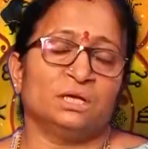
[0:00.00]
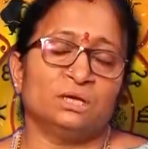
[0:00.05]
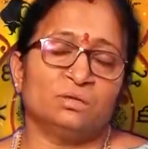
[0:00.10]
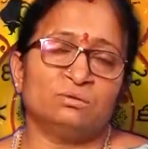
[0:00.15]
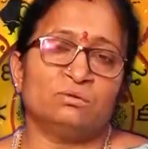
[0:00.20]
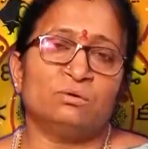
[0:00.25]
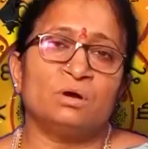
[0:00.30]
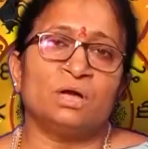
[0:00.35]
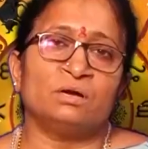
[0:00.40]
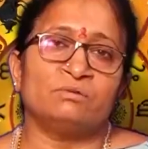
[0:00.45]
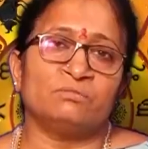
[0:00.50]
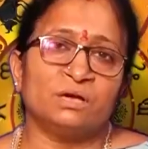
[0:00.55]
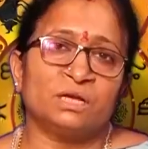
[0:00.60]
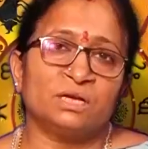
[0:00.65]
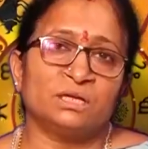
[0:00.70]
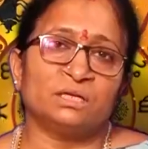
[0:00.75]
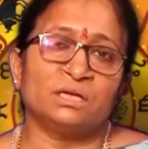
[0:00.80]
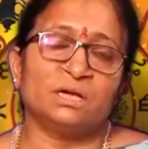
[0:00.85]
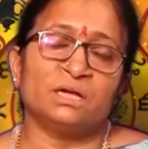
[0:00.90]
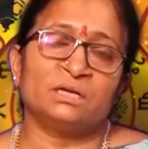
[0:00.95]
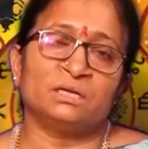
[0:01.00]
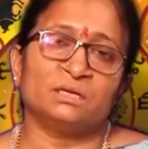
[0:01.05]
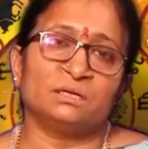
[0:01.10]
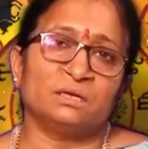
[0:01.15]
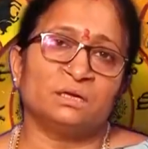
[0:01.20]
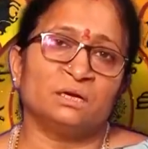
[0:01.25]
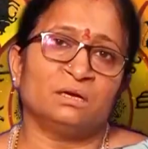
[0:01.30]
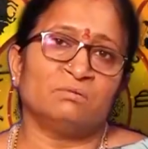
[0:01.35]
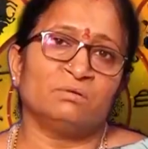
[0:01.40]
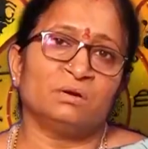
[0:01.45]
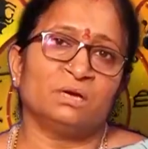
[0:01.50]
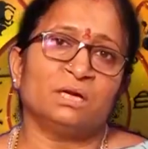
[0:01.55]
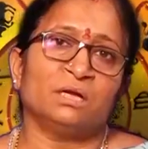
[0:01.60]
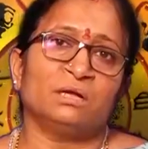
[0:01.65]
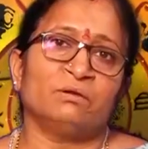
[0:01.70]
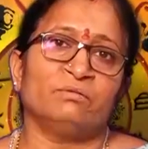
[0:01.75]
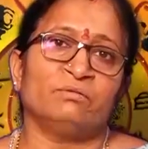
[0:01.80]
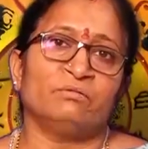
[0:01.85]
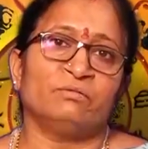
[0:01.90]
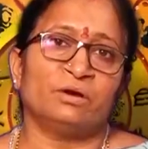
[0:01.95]
ఏదో అనివార్య కారణాల వల్ల
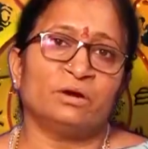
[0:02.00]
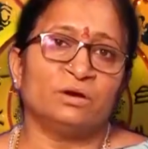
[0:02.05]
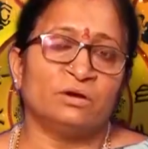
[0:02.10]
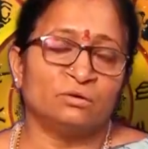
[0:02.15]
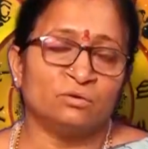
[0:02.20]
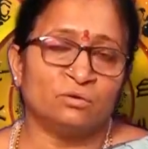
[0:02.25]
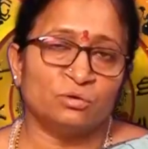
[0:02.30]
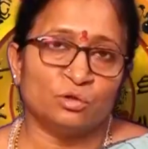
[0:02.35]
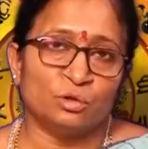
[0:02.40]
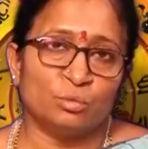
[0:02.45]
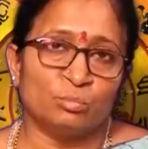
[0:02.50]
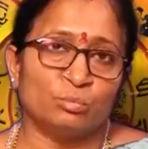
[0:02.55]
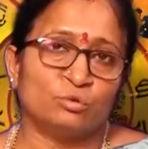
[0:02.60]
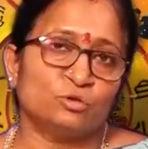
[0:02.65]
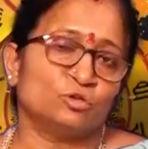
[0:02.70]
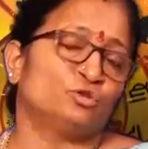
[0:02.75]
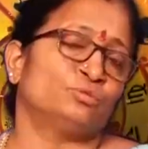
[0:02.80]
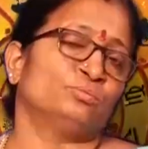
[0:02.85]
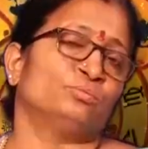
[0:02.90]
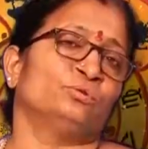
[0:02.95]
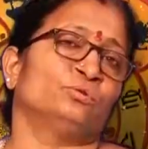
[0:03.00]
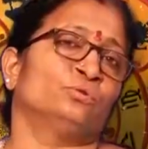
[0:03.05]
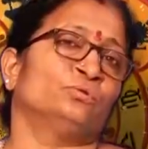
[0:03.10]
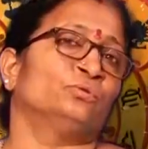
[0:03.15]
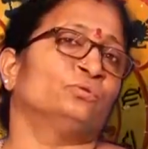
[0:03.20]
వివాహం కొంత పోస్ట్ పోన్